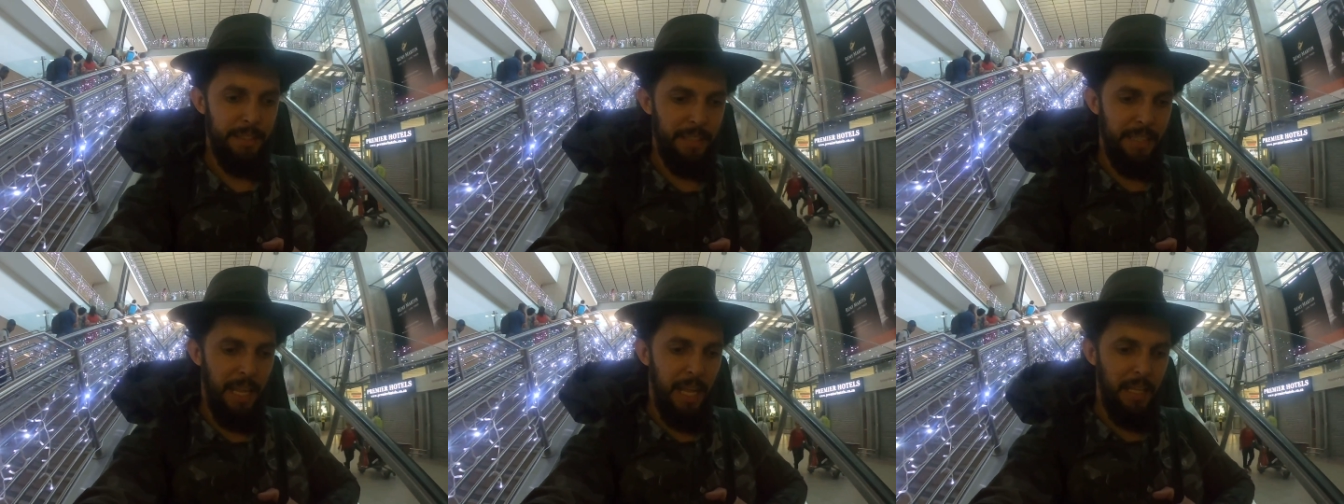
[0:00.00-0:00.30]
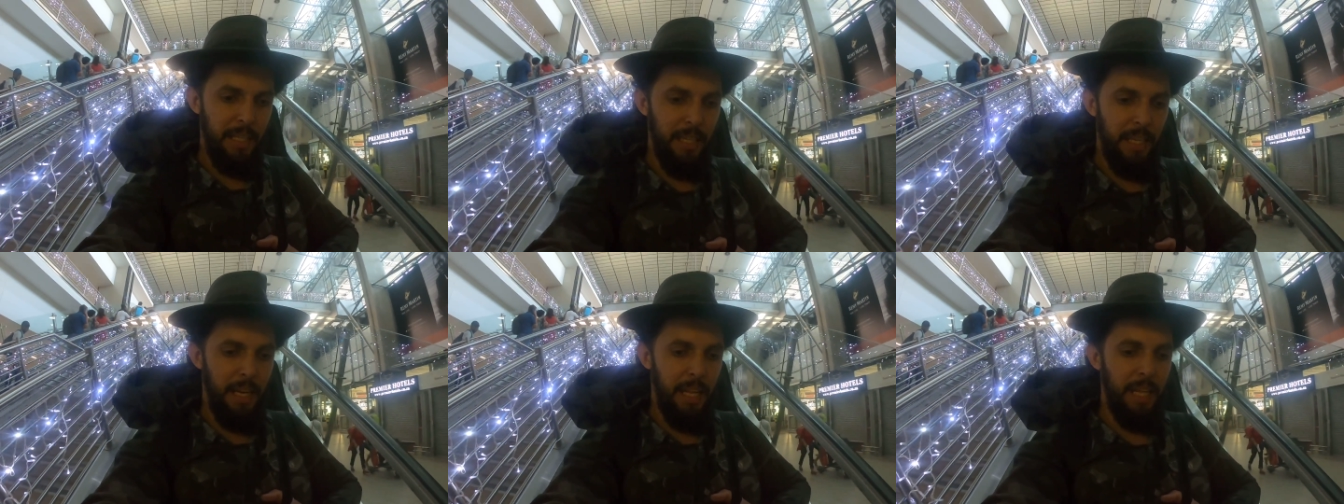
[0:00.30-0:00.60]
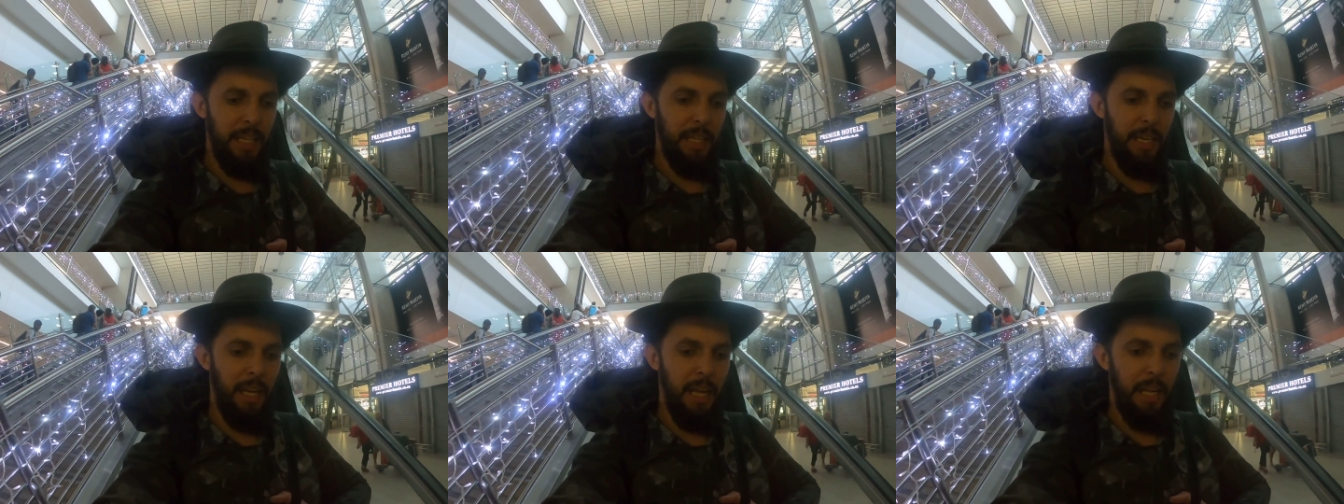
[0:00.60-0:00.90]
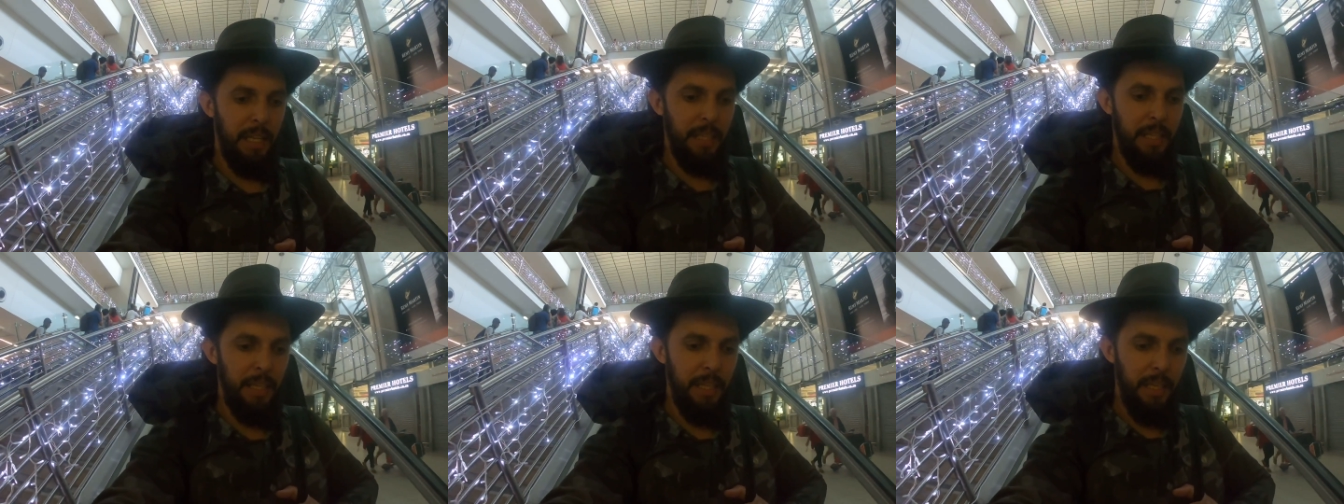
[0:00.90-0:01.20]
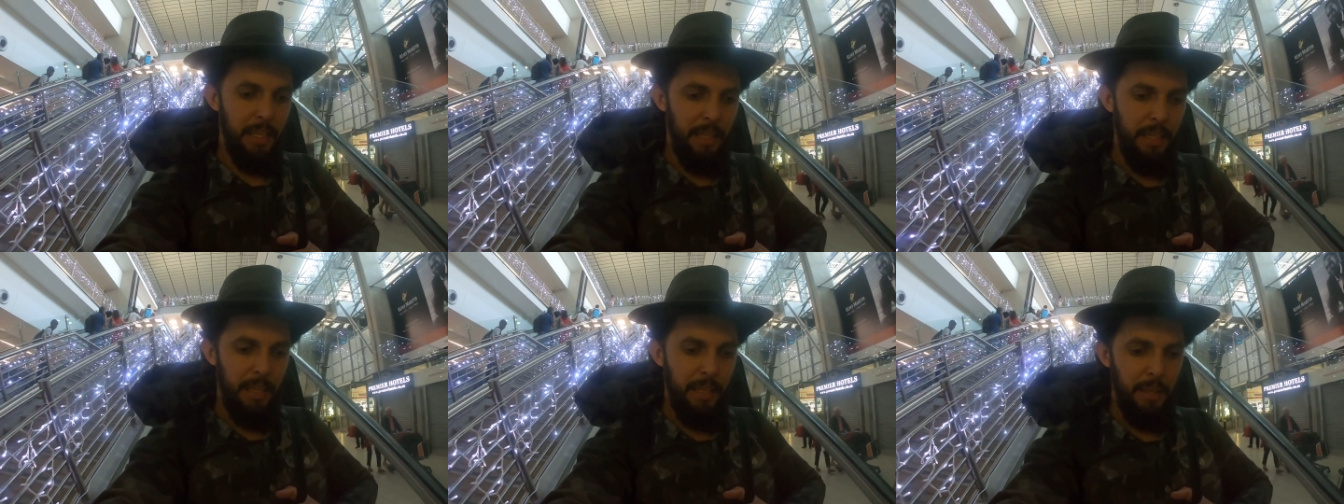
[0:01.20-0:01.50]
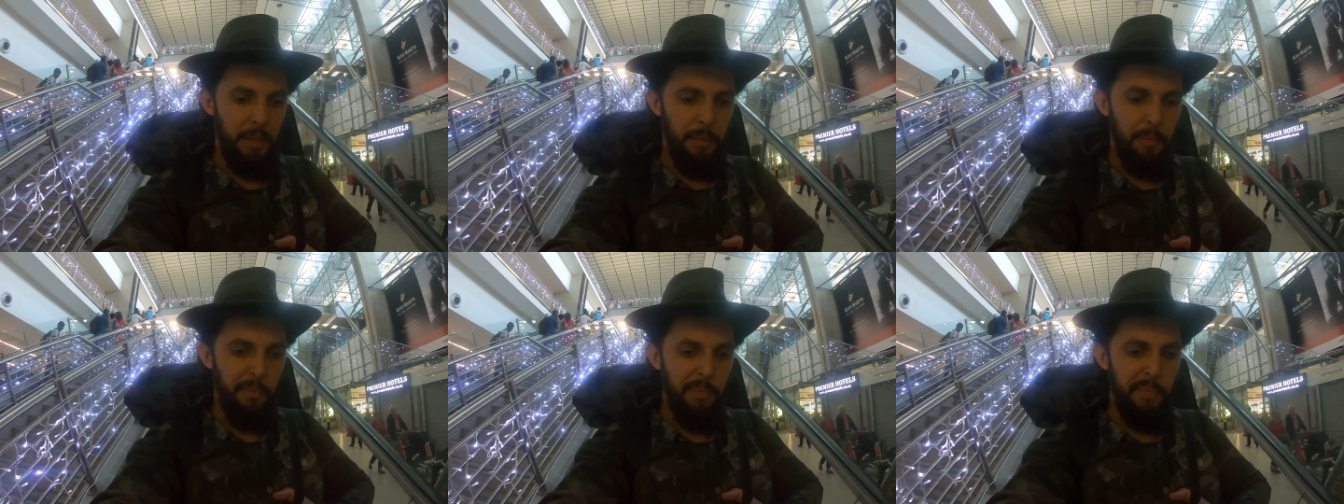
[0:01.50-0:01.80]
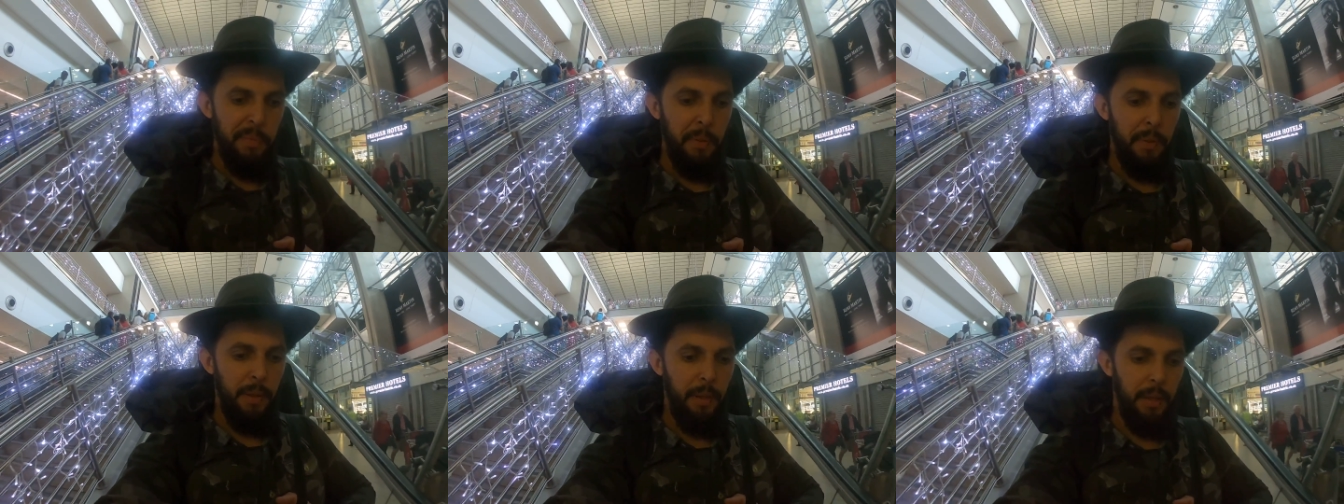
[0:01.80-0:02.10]
nada, nada, nada.
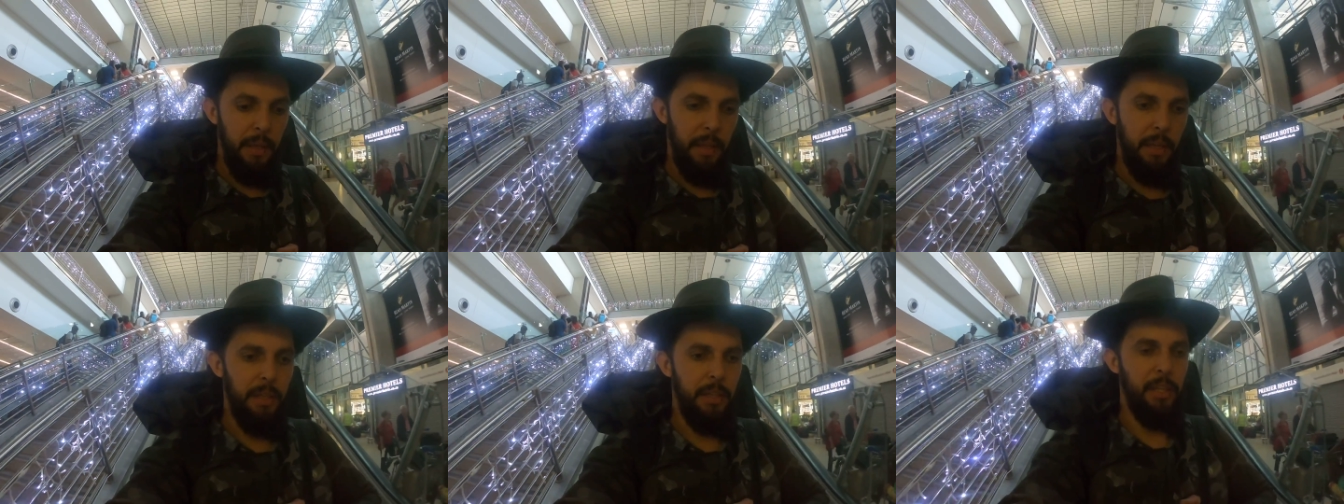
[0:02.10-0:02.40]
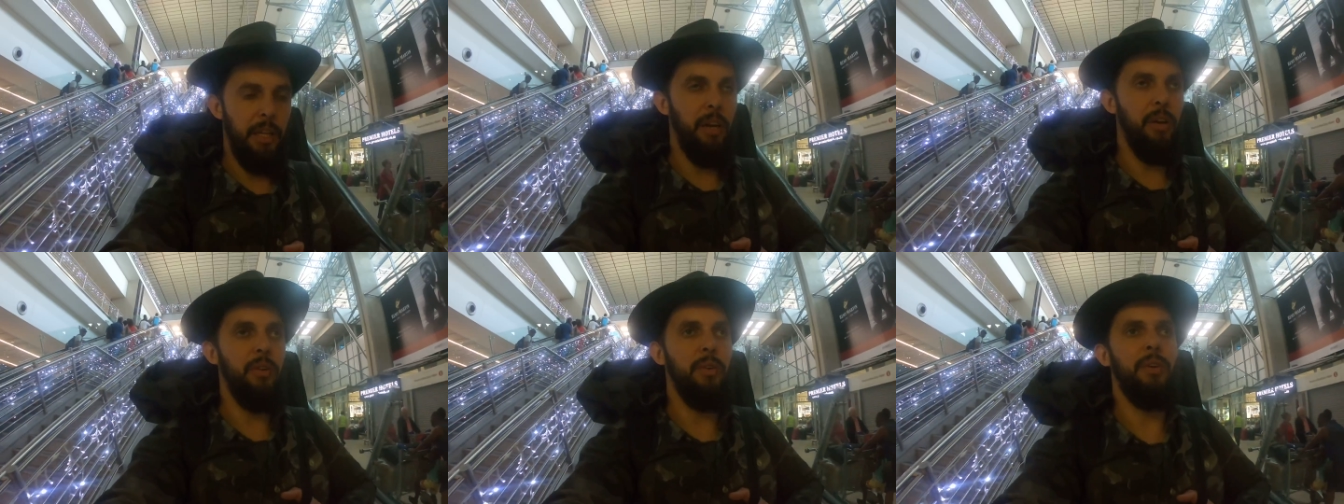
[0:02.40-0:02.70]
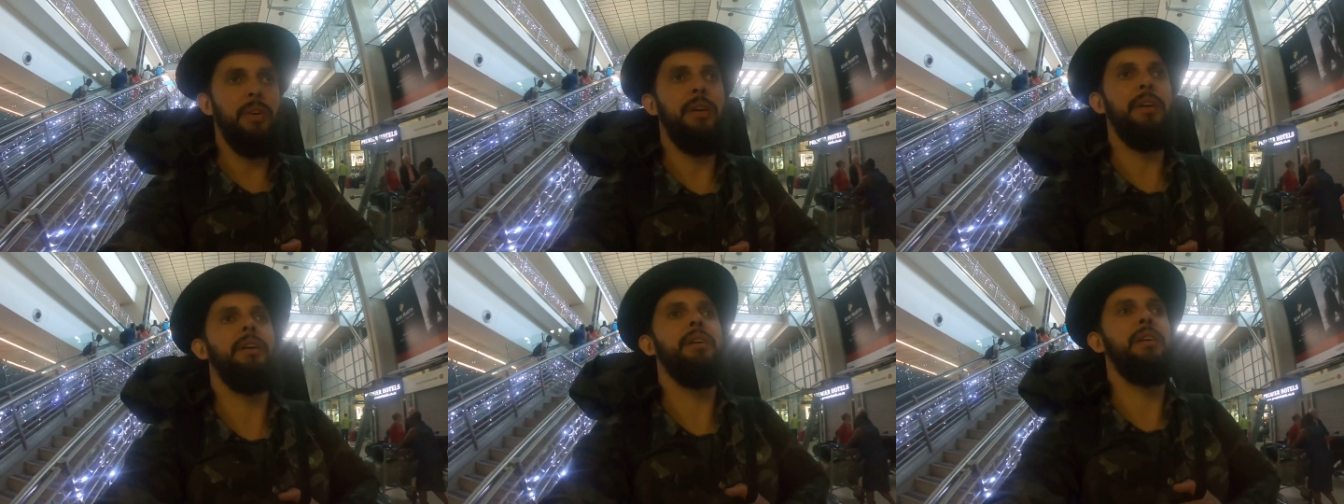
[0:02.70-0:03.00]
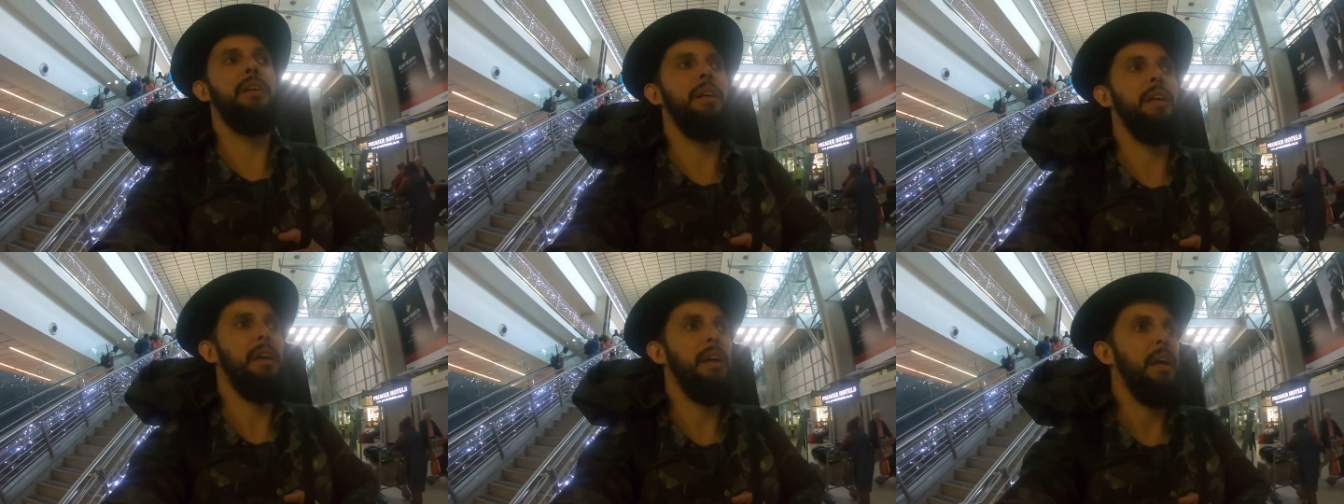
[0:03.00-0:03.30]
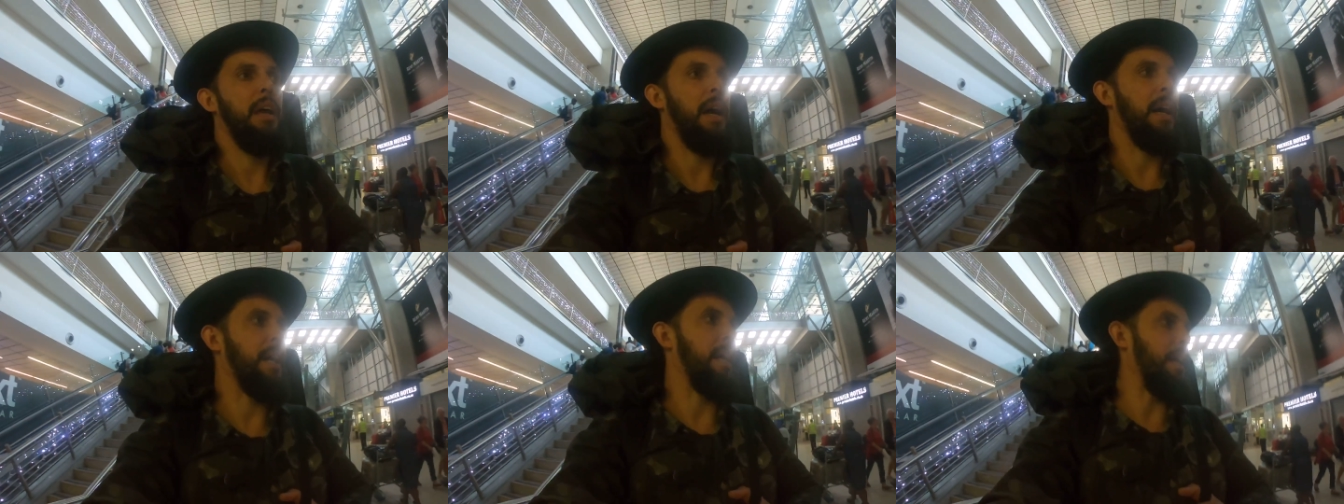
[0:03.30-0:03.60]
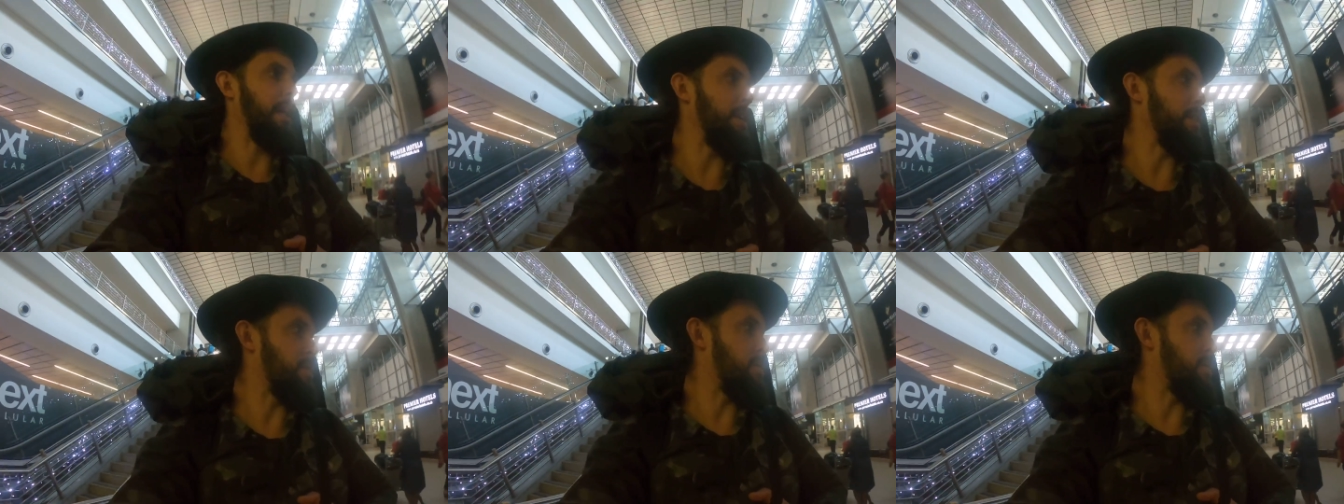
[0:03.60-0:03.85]
Então, aquela